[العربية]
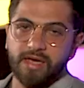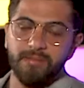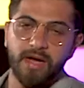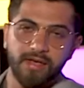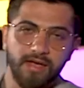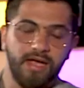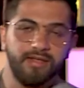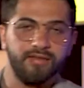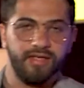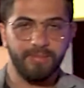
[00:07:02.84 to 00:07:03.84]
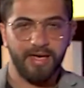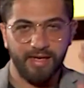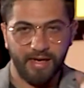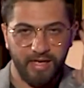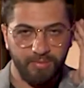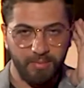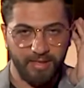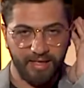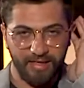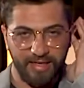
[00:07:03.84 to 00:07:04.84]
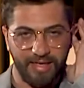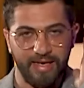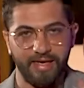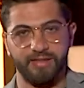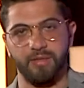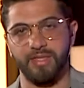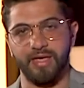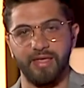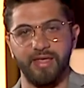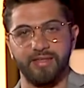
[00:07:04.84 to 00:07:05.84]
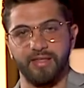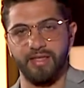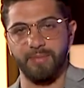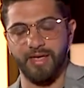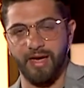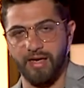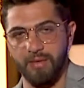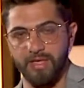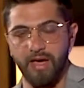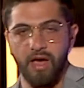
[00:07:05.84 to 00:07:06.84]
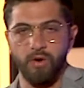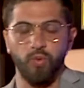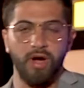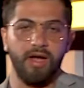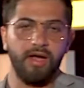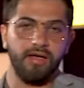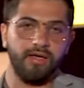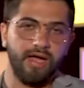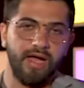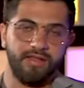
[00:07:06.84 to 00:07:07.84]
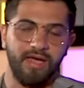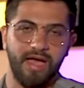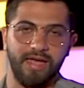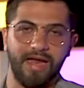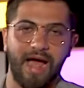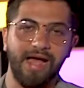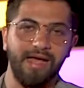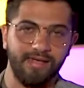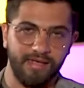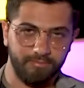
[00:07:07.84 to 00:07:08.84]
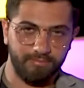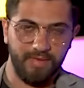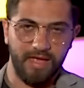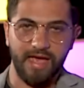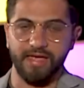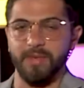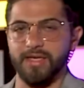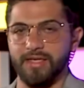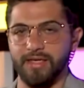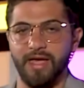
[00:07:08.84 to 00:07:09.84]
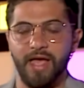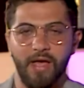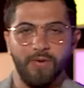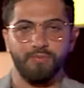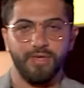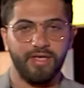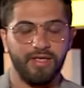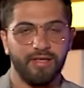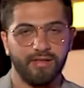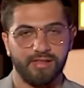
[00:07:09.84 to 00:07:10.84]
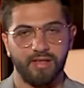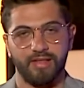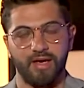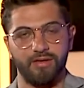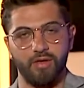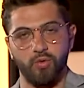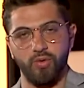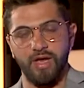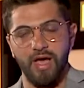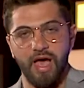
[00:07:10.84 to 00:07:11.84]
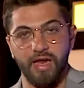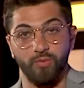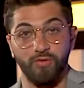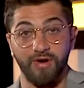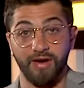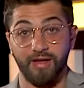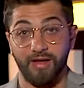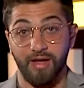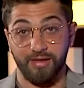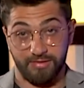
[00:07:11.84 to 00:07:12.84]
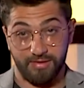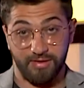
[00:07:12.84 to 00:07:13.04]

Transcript: غمار التدريب الإعلامي من خلال الأكاديمية التدريب الإعلامي وهذا العالم المليء بنستطيع أن نقول المفارقات